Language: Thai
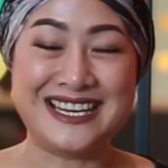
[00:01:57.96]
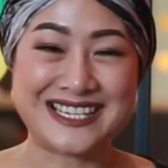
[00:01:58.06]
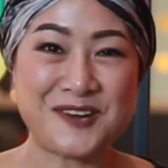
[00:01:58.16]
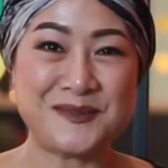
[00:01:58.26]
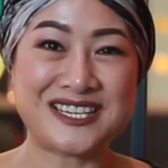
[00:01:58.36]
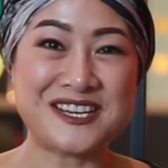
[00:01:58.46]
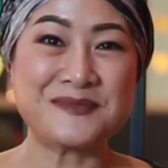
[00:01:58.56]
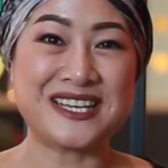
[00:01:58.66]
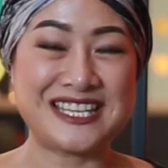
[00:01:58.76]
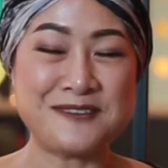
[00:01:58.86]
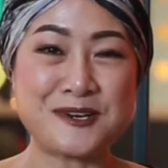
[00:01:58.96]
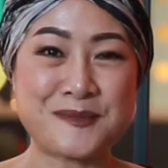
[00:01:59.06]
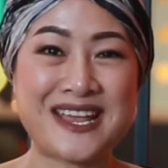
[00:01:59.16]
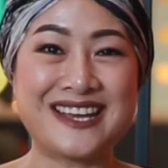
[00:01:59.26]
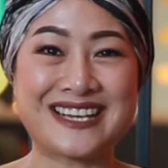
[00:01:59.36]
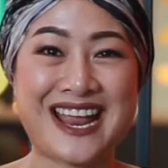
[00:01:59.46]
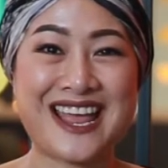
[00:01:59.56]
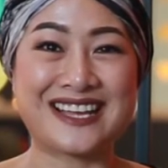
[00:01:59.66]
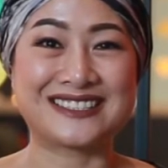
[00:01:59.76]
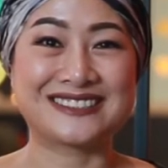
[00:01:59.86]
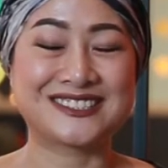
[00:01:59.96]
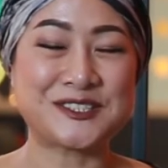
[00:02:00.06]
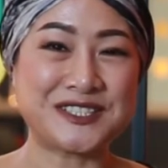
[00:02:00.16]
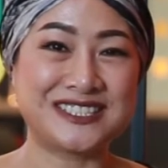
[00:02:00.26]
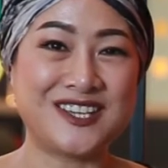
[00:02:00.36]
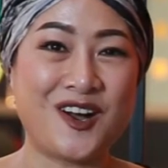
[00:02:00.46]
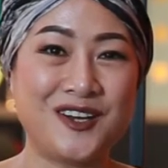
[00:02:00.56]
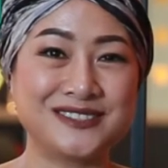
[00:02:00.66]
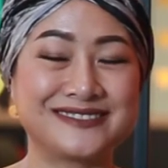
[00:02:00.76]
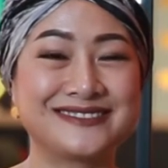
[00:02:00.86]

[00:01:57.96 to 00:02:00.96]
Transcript: เรามาเริ่มกันที่ประเภทแรกก็คือห้อง